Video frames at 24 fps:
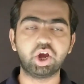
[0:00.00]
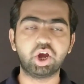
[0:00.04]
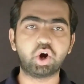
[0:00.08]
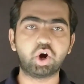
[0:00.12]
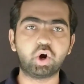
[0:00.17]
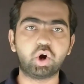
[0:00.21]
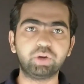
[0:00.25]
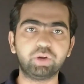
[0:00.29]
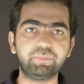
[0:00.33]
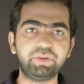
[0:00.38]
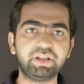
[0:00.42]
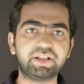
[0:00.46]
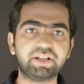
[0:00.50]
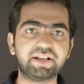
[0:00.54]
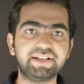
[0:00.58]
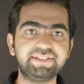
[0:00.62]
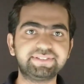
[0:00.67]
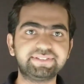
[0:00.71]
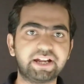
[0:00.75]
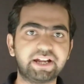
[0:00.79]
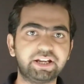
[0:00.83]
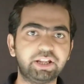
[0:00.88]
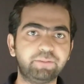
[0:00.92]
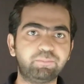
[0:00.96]
और भी कई
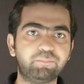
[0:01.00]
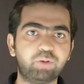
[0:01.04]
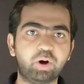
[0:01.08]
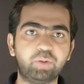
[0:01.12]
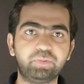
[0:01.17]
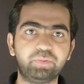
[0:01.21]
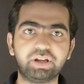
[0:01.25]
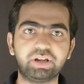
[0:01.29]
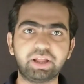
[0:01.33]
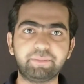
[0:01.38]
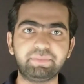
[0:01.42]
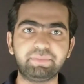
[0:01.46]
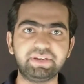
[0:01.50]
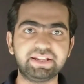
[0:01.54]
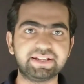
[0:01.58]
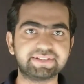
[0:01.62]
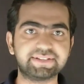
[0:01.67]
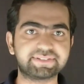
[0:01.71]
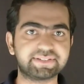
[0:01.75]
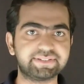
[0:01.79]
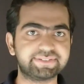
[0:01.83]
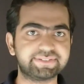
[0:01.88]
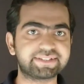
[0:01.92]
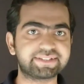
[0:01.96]
सारे पॉपुलर
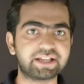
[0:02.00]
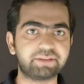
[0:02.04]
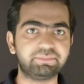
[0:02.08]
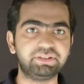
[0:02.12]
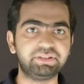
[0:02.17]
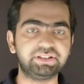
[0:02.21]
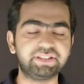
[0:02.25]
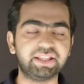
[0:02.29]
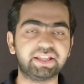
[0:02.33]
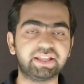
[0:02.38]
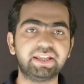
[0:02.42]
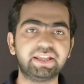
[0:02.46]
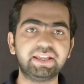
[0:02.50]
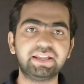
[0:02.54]
एप्लीकेशन शामिल थे